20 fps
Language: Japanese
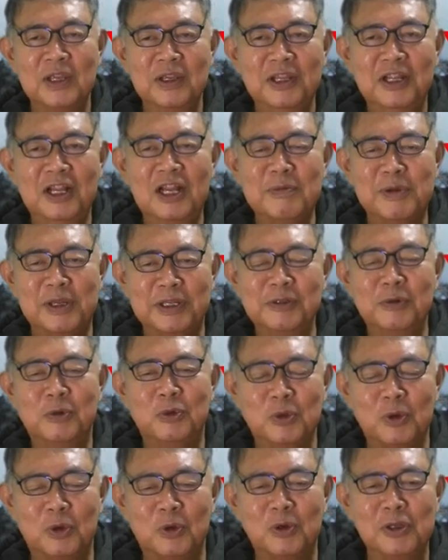いればいるほ
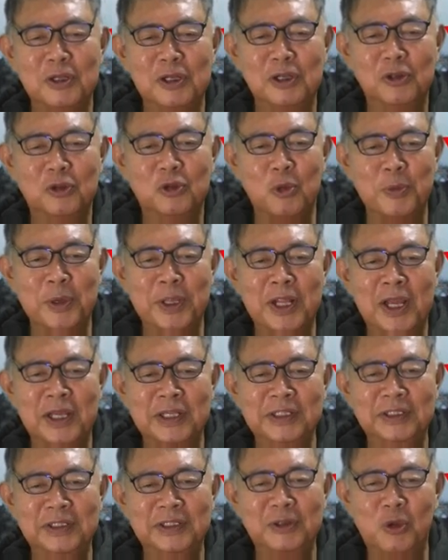ど止めな
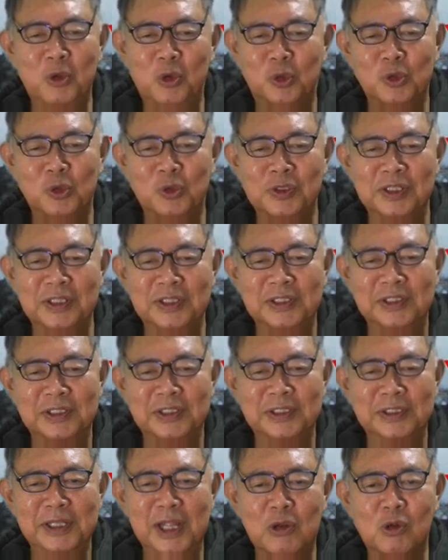いということに
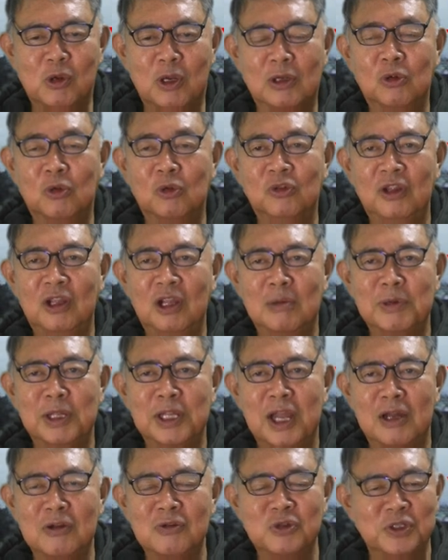なる可能性がま
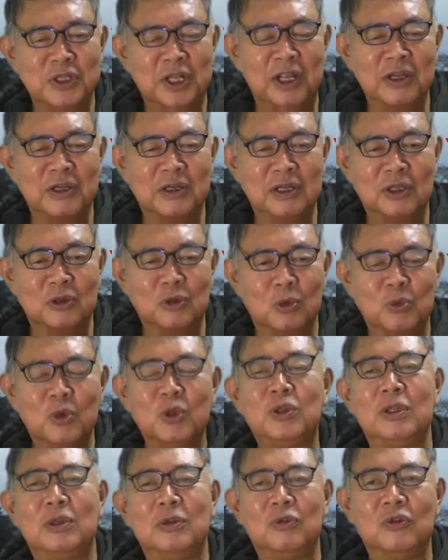だあるんじゃないかなと思っ
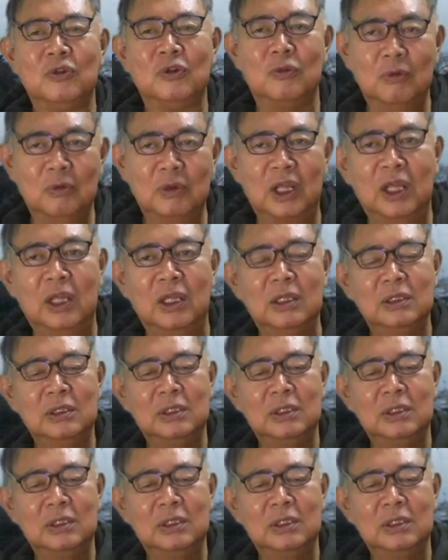てるんですけどね。